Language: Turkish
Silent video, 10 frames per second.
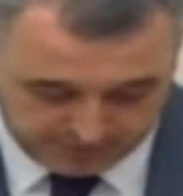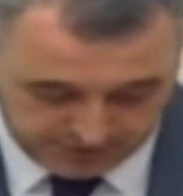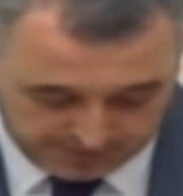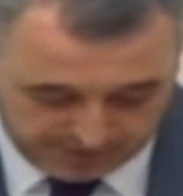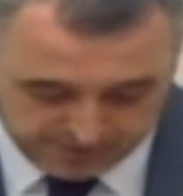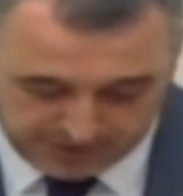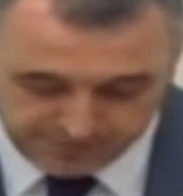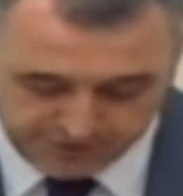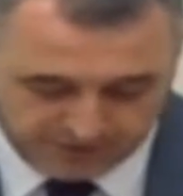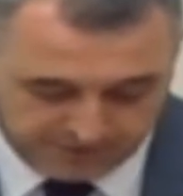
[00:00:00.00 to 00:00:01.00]

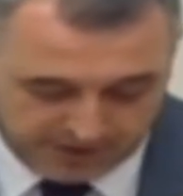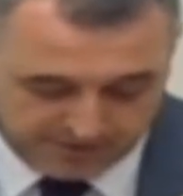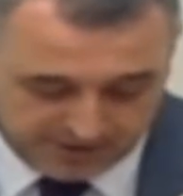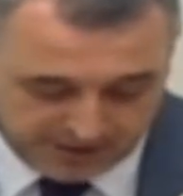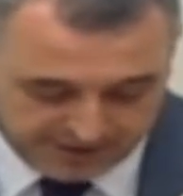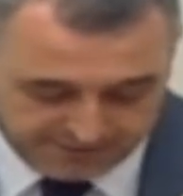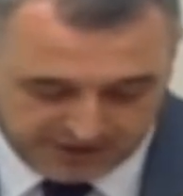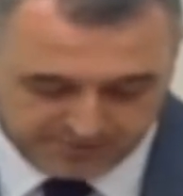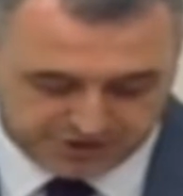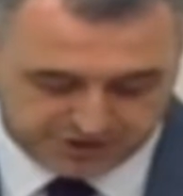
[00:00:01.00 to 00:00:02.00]
tamamlanmış ve meyvelerini
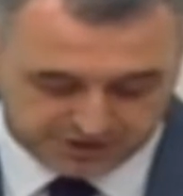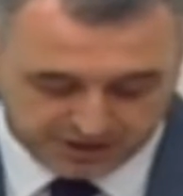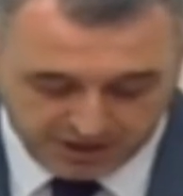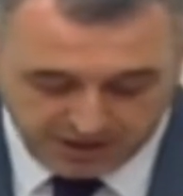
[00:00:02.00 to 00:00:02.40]
vermiştir.